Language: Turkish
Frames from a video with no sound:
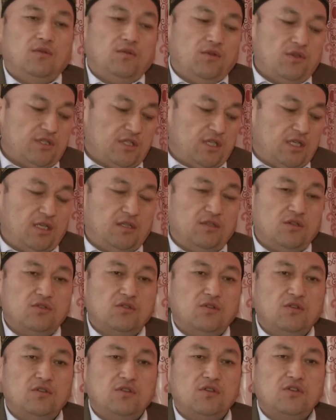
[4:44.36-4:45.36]
öz tilinde
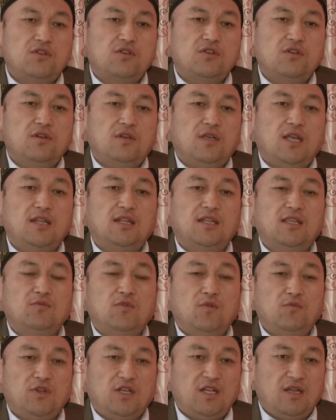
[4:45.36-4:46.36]
sözleşişin kat'i
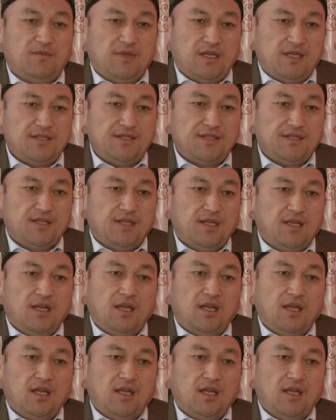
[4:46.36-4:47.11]
mümkün emez.